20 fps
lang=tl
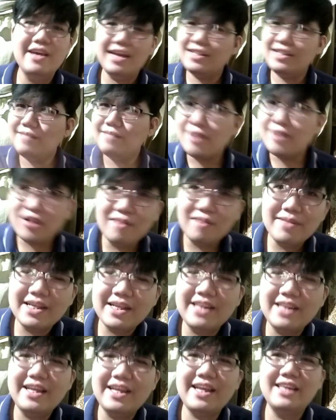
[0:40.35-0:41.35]
and then mag-comment
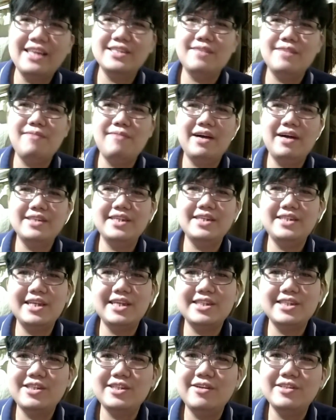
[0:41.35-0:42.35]
ka na rin sa mga
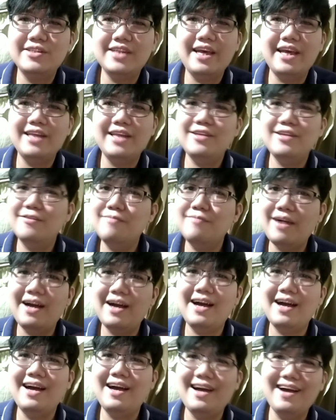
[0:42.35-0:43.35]
suggestions and yung
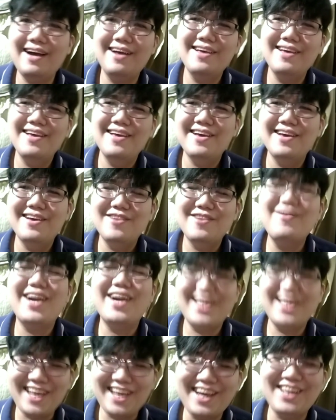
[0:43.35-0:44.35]
mga yung
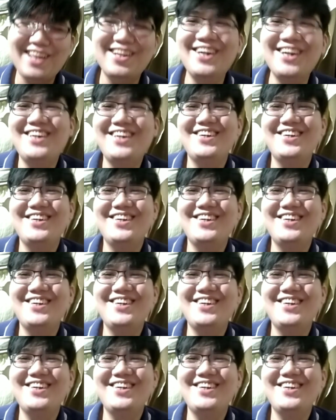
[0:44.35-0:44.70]
mga hinaing nyo.